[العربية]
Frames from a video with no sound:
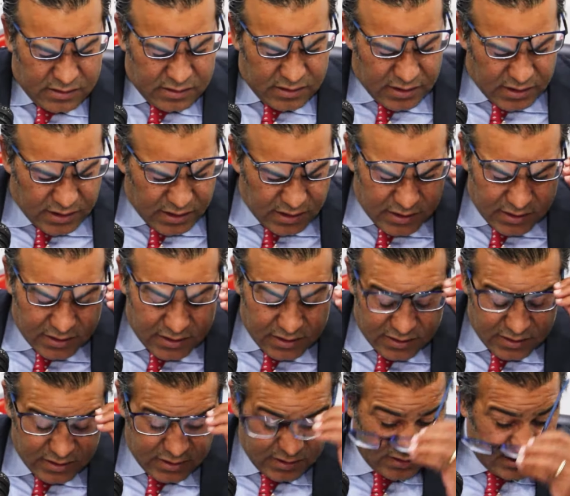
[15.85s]
آه،
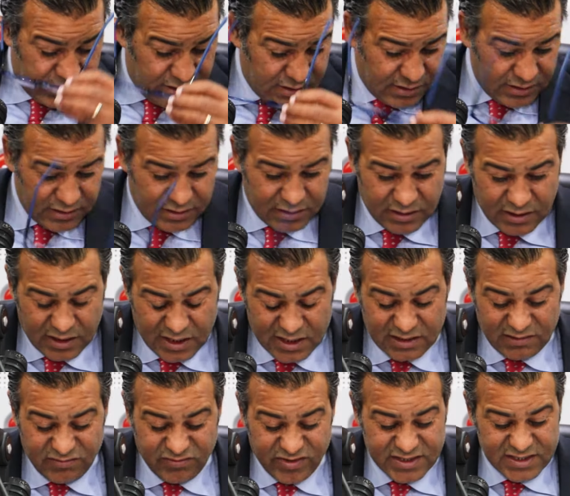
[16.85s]

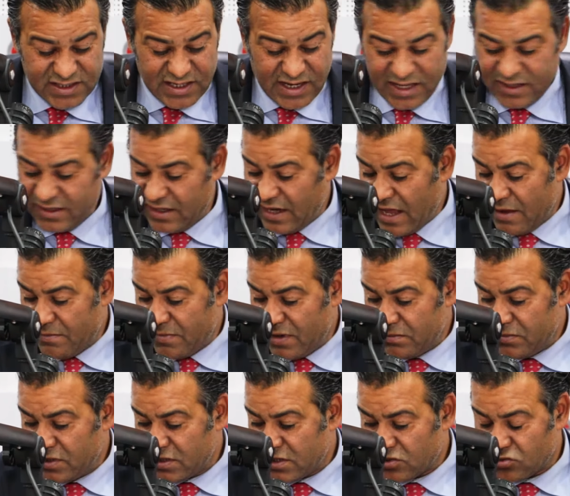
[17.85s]
عن الفصل عن العمل
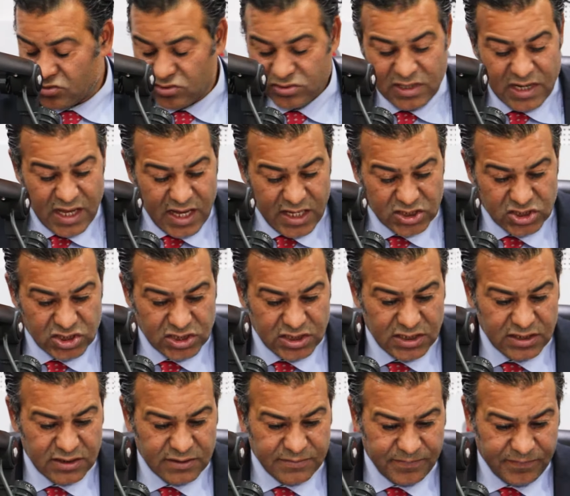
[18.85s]
ملي تيكون
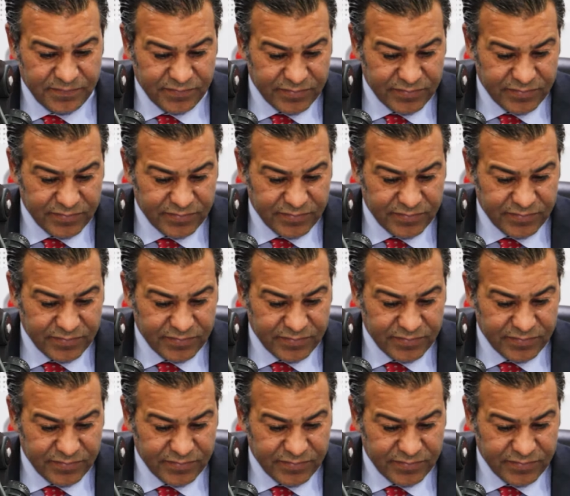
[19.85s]
الاجير